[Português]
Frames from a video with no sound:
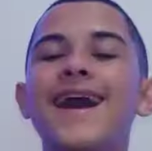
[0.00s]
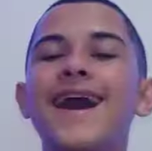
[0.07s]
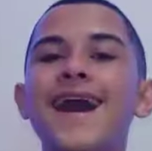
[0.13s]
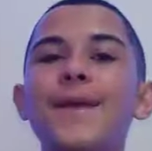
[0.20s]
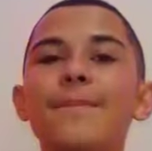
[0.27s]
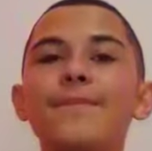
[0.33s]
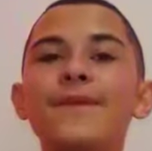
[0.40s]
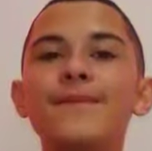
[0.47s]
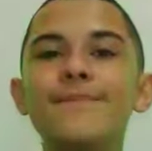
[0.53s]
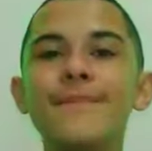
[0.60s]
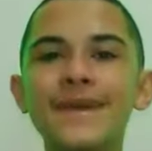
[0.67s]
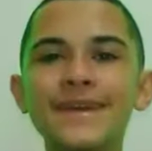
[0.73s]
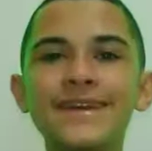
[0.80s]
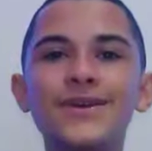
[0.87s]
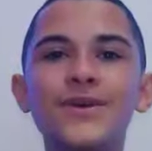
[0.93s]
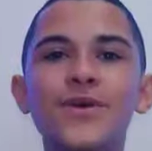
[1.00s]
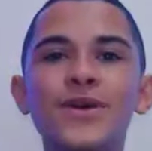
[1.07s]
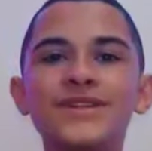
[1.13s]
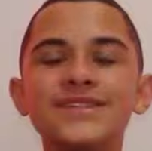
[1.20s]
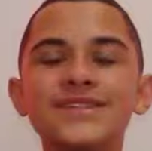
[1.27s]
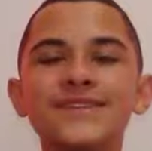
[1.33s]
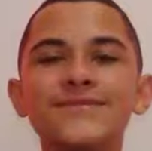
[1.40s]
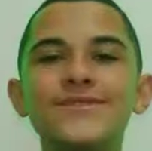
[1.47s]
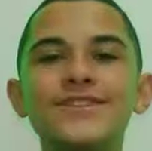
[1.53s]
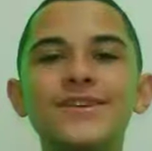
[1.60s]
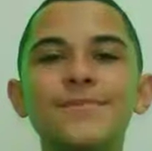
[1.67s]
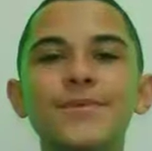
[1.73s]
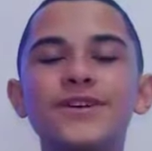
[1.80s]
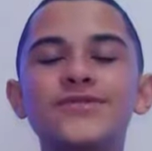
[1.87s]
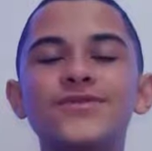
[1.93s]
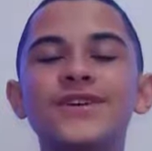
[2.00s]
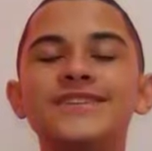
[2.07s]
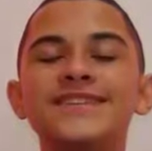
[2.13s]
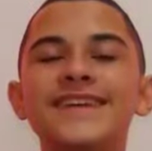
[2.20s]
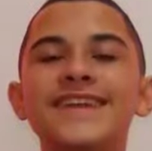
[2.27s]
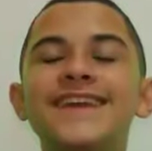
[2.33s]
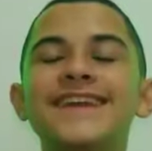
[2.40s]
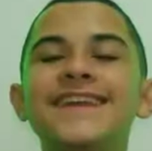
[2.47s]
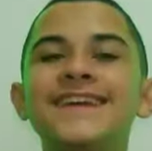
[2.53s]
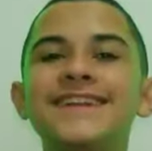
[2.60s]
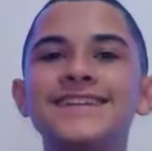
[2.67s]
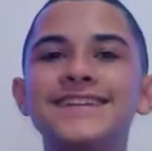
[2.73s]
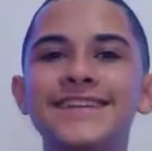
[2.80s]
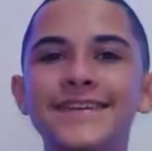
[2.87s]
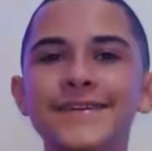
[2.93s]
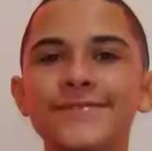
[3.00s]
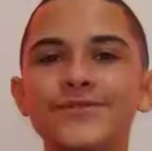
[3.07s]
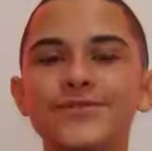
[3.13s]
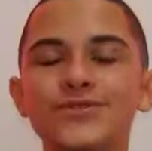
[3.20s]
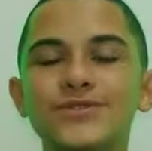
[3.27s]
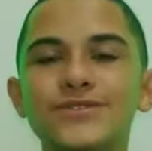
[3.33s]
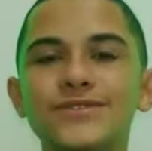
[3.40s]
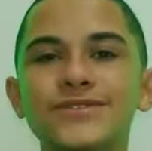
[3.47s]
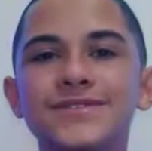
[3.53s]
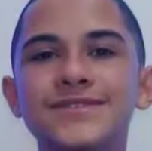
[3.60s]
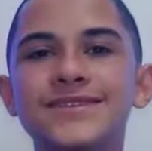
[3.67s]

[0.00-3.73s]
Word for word: A primeira coisa que você pode fazer é ler livros.